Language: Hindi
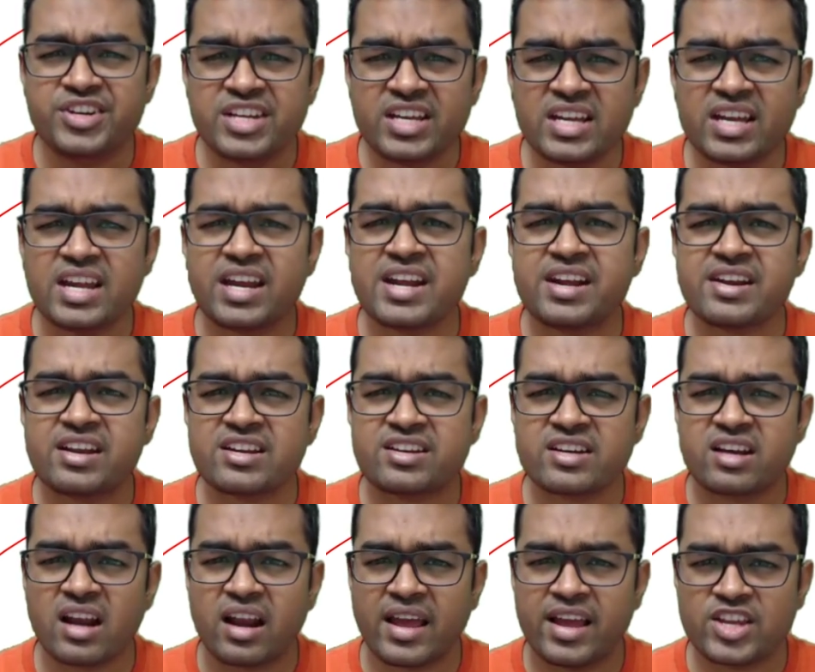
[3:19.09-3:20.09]
डी
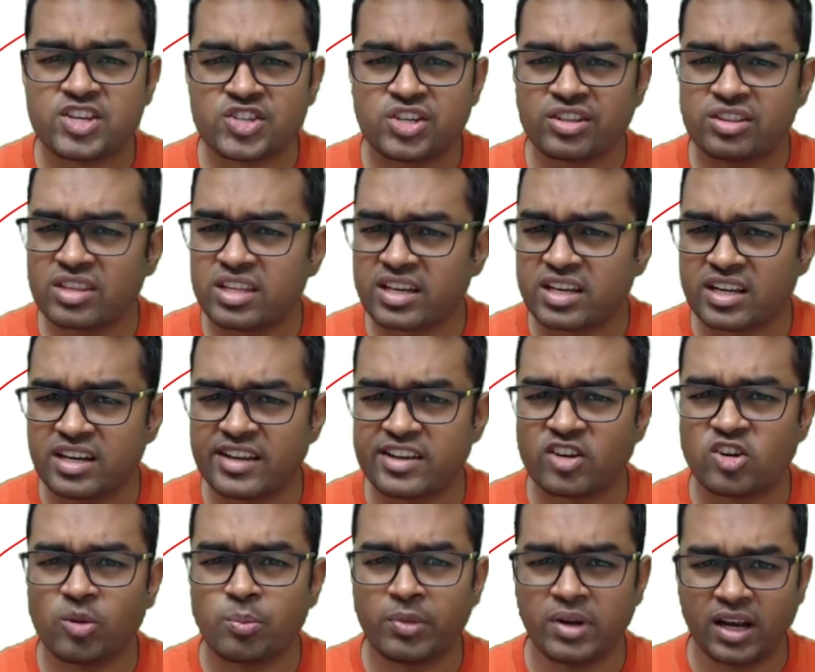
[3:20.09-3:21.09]
इंडस्ट्रियलाइजेशन
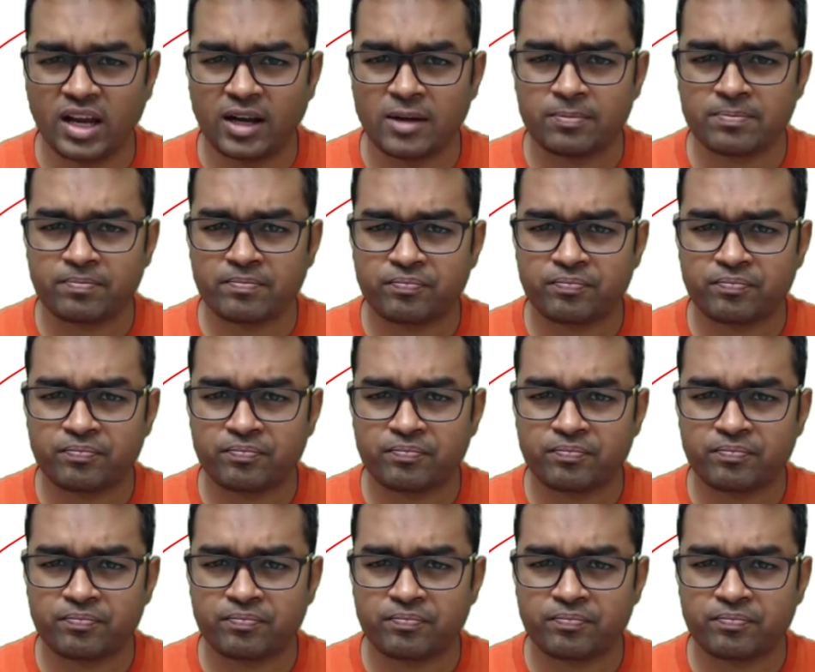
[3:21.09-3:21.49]
देखने को मिला